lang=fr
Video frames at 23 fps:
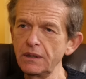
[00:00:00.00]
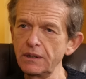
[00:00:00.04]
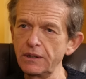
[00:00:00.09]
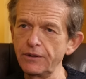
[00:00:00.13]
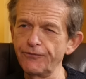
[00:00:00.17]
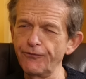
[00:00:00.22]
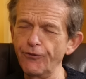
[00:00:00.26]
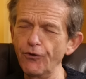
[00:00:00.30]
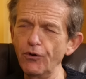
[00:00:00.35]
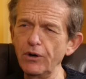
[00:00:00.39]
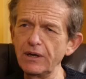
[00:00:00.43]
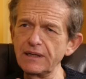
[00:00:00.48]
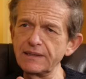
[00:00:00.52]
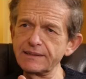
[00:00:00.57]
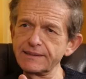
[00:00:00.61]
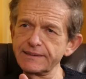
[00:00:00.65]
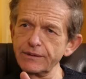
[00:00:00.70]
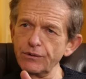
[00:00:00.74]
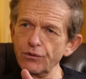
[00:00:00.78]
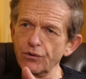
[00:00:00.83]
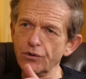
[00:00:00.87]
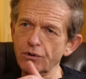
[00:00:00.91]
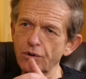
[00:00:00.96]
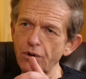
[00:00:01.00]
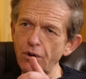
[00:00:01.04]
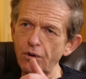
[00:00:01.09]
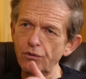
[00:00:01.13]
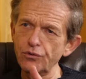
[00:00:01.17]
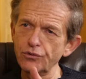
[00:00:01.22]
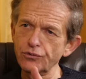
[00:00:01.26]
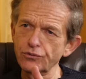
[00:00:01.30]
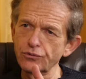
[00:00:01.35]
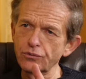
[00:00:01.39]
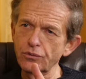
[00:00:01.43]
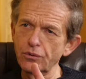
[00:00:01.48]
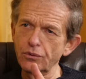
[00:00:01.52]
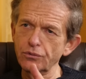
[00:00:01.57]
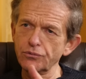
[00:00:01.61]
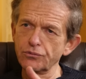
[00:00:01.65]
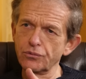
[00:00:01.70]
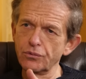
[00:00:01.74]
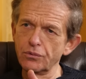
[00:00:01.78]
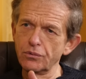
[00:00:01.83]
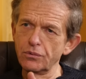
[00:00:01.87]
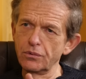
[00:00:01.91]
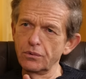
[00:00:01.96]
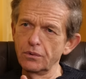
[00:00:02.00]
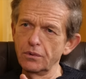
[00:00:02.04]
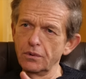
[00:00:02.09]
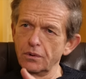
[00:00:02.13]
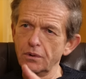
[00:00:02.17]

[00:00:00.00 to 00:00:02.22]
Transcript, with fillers: Il faut laisser au corps le temps de